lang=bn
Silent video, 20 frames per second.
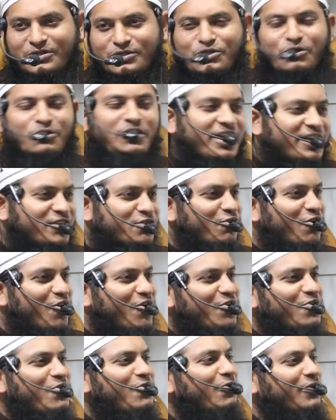যদি একটু
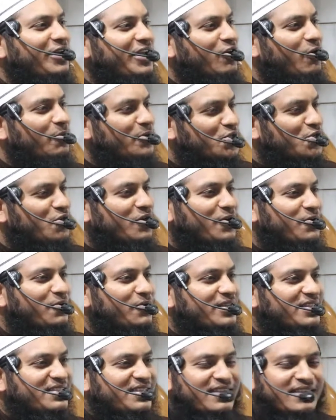লক্ষ্য করি গবেষণা
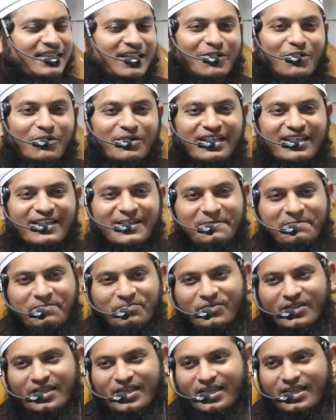করি চিন্তা করি
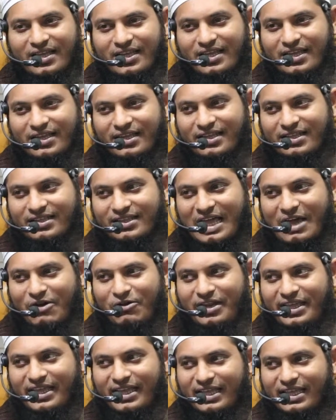
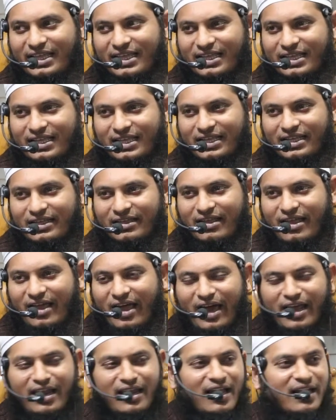তাহলে
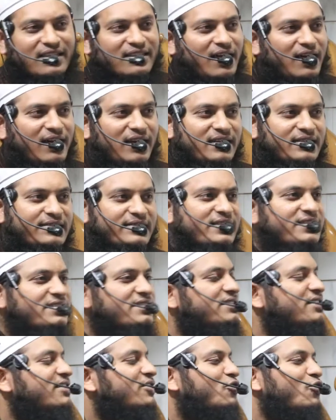আল্লাহ তালার
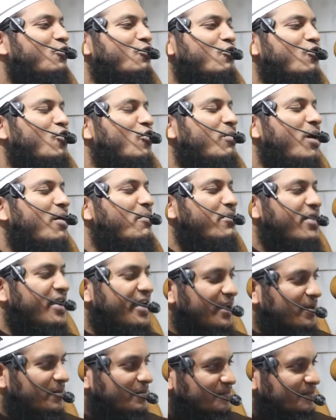সৃষ্টির তো কোনো অভাব নাই